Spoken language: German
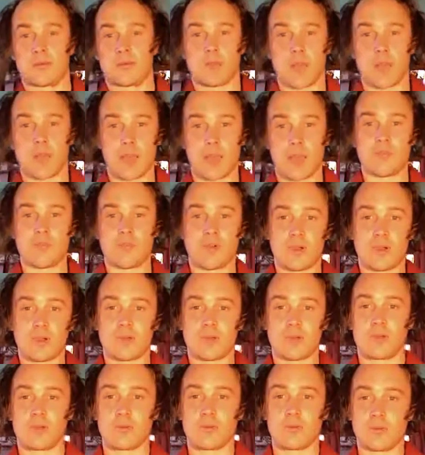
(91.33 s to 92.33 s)
einfach
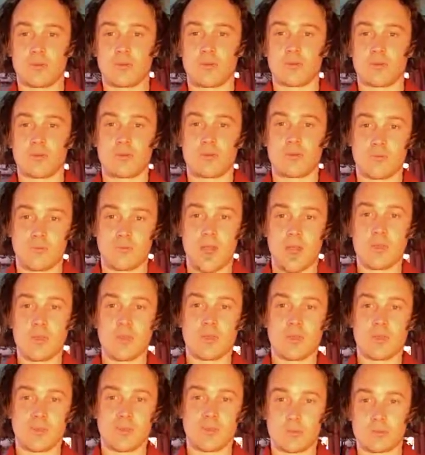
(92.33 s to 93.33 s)

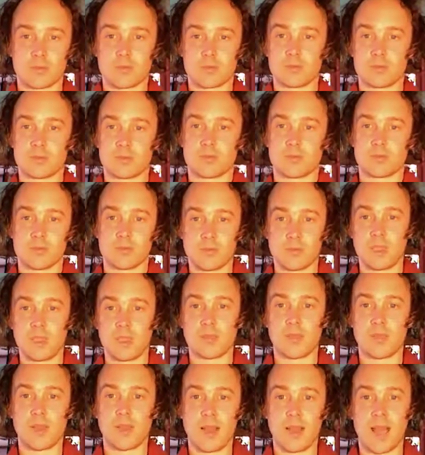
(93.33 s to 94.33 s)
Wahrnehmung.
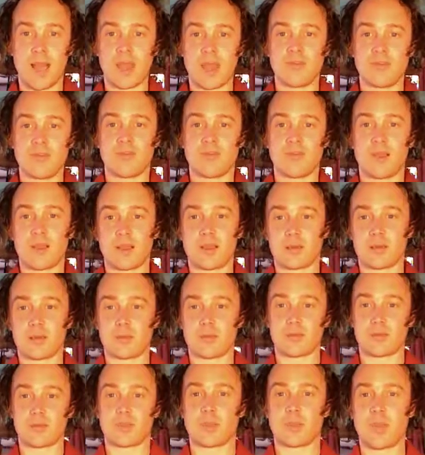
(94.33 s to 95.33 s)
Nicht mal einfach,
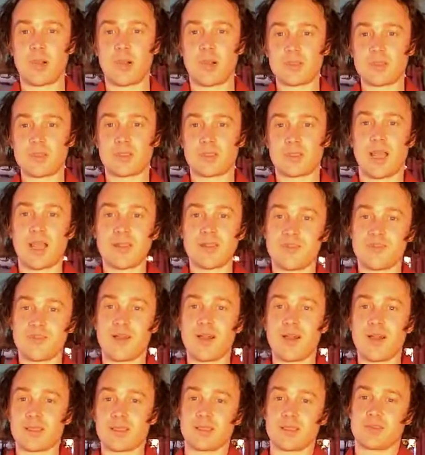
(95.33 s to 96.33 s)
Da braucht es kein
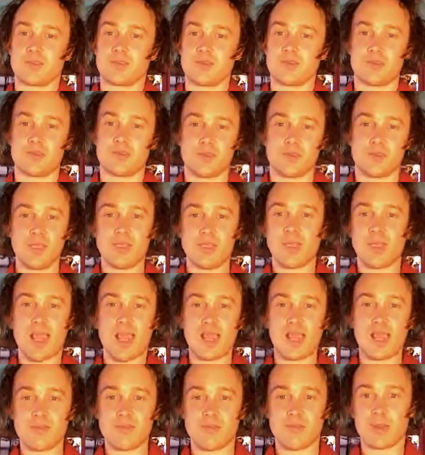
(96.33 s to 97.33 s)
Fach dazu. Nicht
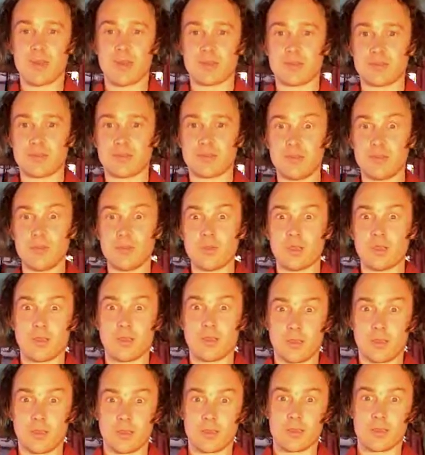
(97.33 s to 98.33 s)
einfach ist
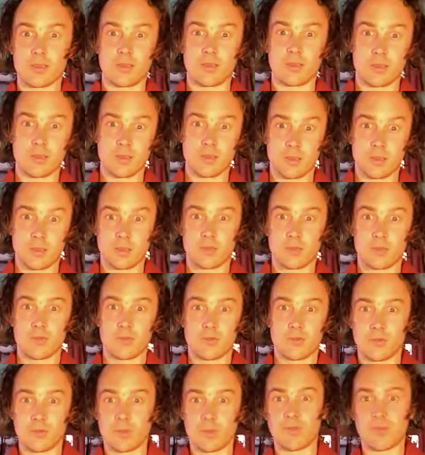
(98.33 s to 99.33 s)
nötig
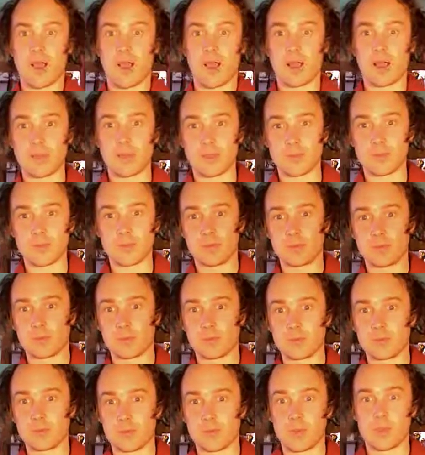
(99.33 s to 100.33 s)
für die Wahrnehmung.
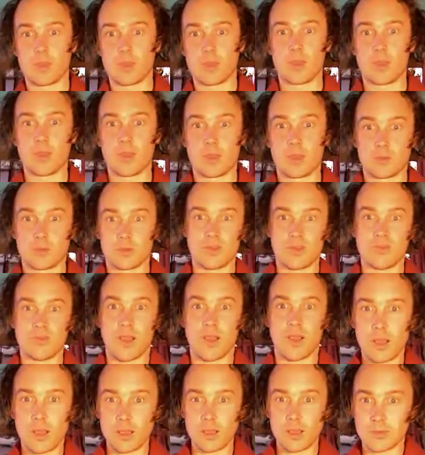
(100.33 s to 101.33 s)
Und die
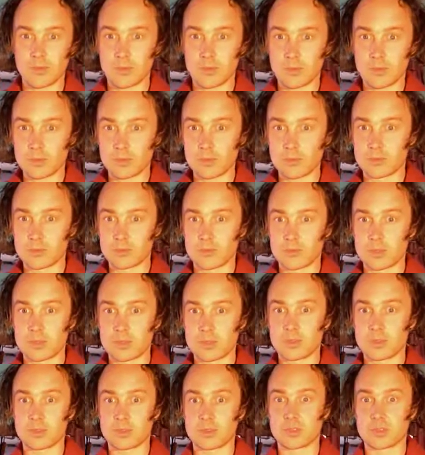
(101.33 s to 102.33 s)
Wahrnehmung
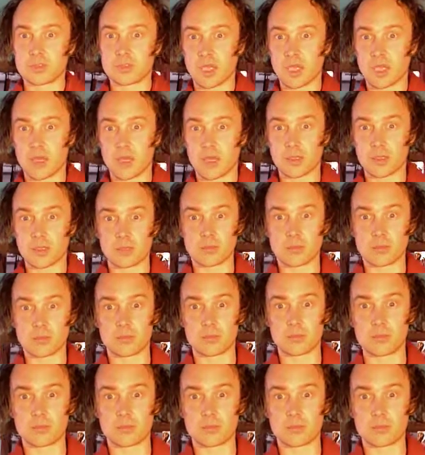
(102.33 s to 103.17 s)
ist sozusagen